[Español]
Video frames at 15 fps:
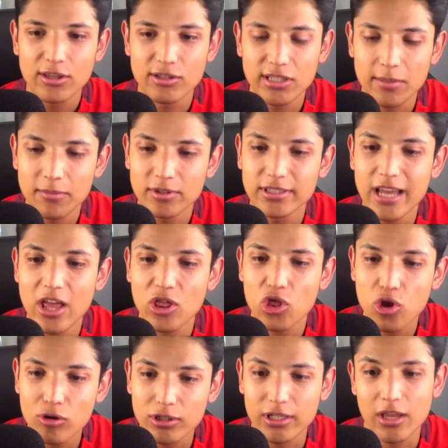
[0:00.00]
Nos íbamos ya
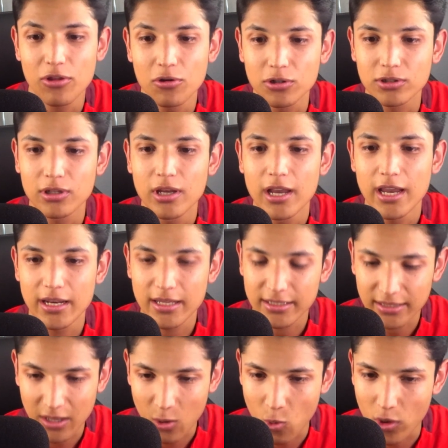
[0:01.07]
2 a 2 en
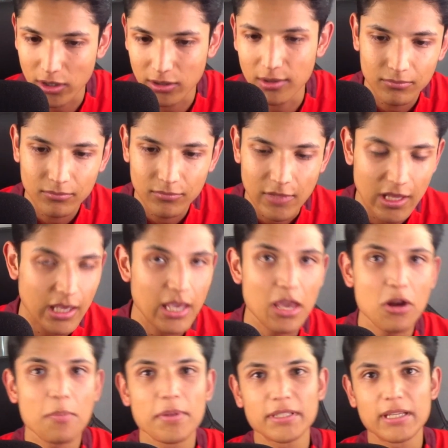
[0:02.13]
este encuentro. Y aquí ya
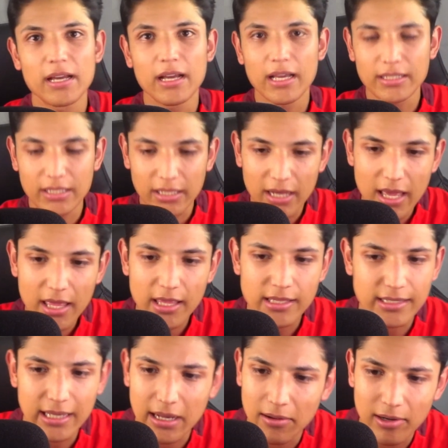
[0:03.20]
no pasaba casi nada. Ya
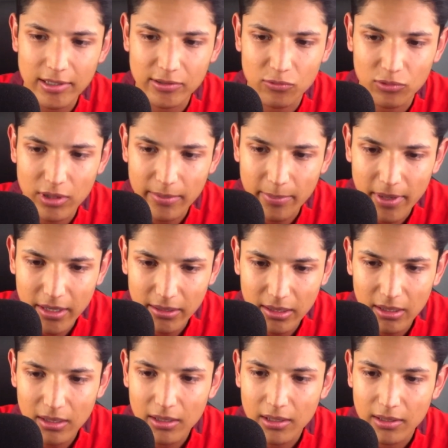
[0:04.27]
se acabó la segunda
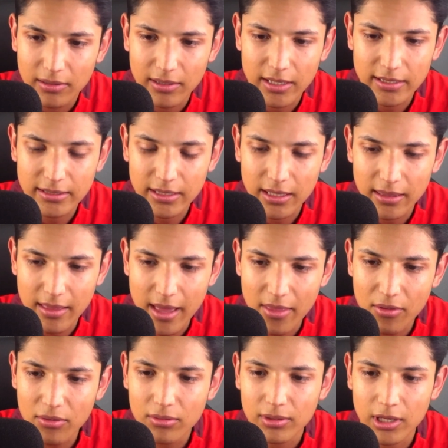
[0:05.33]
parte de este
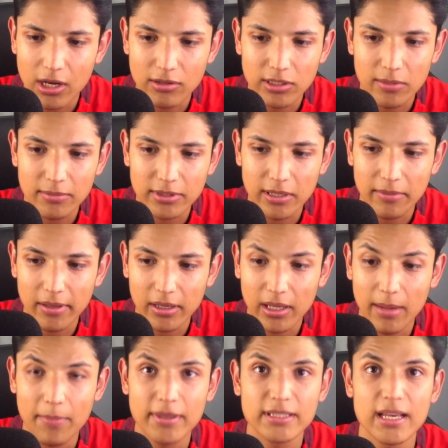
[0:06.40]
dado. Y ya nos íbamos a ver
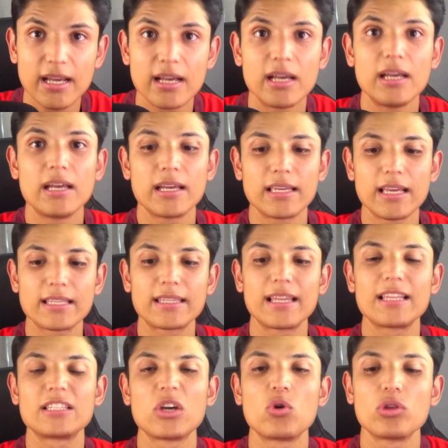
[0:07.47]
qué pasaba ...y hasta
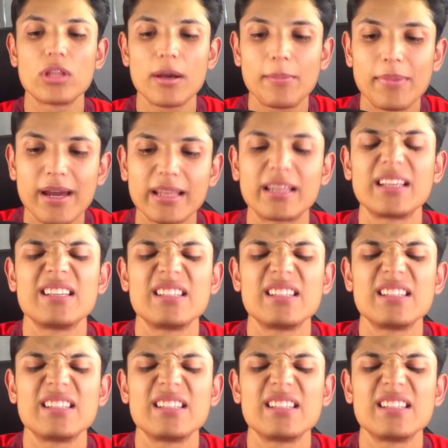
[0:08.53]
la segunda parte